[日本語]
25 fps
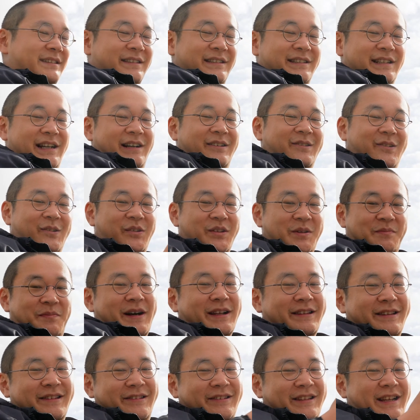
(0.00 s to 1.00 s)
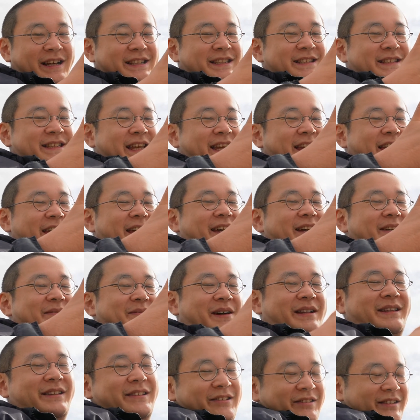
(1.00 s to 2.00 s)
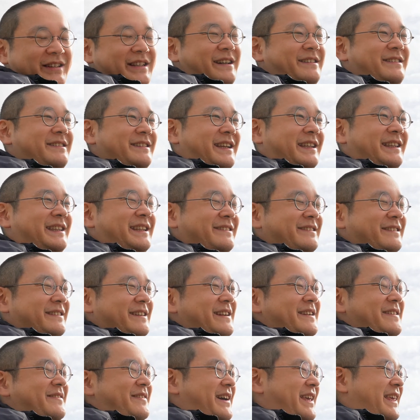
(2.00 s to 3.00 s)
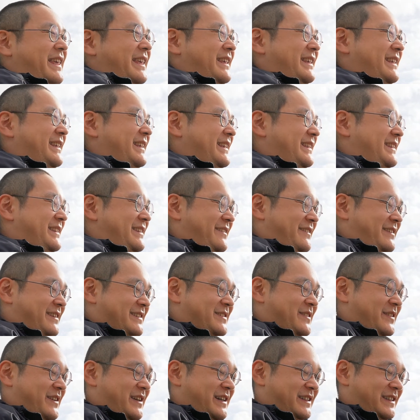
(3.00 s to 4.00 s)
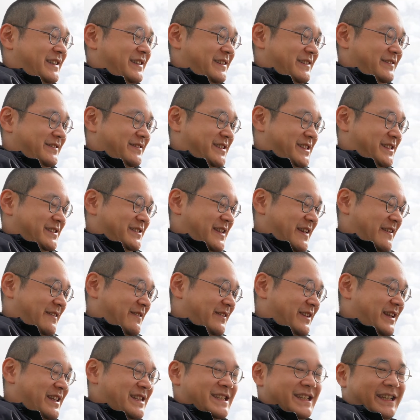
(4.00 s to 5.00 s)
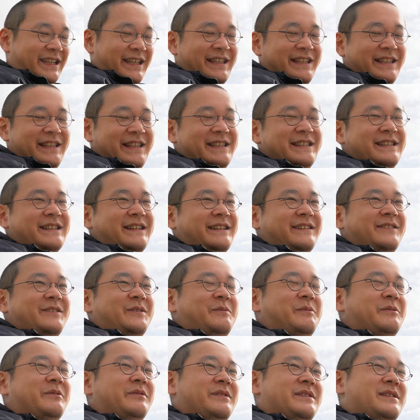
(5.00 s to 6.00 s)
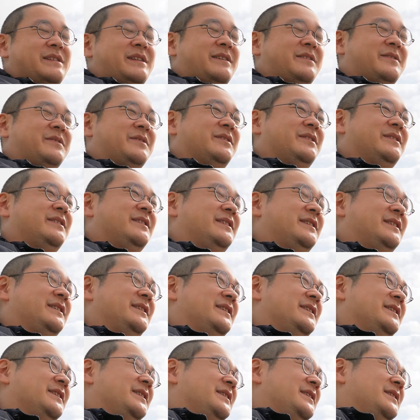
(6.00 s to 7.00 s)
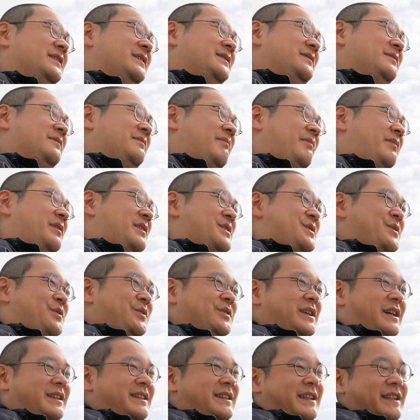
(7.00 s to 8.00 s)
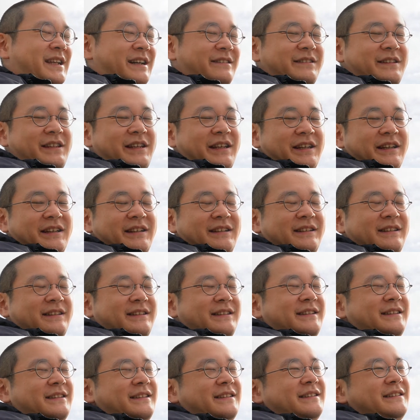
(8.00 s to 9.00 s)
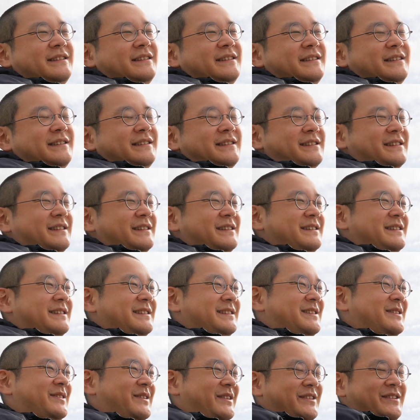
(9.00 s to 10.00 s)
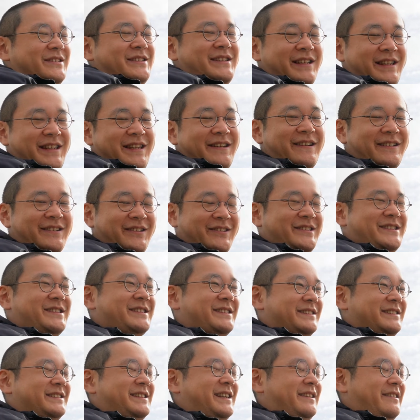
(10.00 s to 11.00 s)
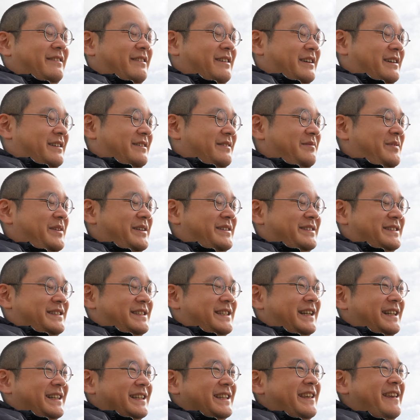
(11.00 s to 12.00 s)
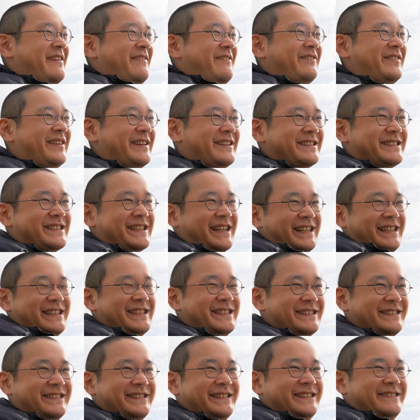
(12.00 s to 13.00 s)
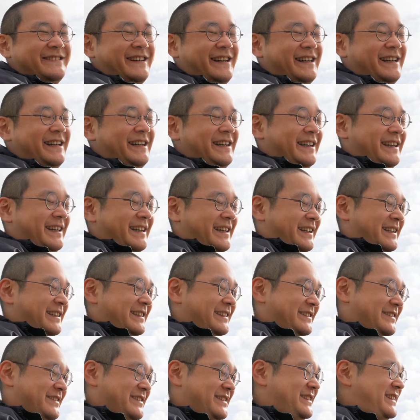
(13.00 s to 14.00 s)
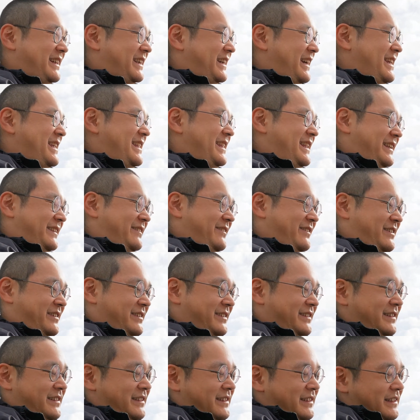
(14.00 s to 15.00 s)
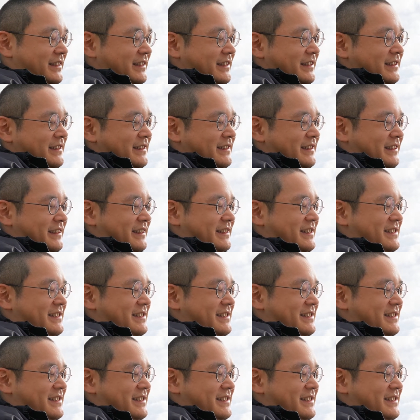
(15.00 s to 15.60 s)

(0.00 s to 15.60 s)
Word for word: いやここにパッと出してパッといなくなってくれればいいっていうかそれが普通デフォなんじゃないんですかと思うんですけどそうなってなくてかそれの設定はどうするんだとかピクチャーインピクチャーにするにはどうしたらいいんだとかなん